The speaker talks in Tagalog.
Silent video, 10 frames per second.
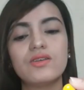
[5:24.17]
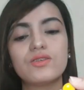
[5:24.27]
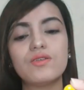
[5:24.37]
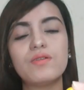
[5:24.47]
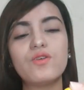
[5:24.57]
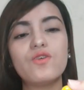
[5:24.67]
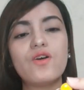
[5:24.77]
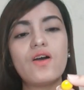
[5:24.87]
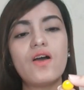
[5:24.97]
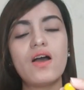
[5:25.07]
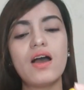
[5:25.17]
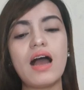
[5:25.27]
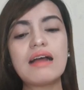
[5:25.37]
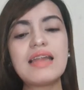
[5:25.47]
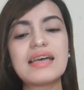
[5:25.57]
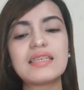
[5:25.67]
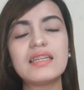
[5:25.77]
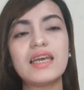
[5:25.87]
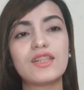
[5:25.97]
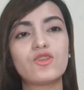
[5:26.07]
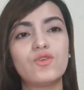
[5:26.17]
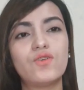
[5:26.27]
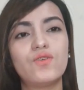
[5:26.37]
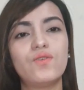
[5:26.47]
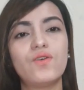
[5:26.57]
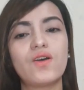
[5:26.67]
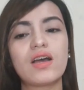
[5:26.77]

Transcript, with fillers: So, ang lasa nito,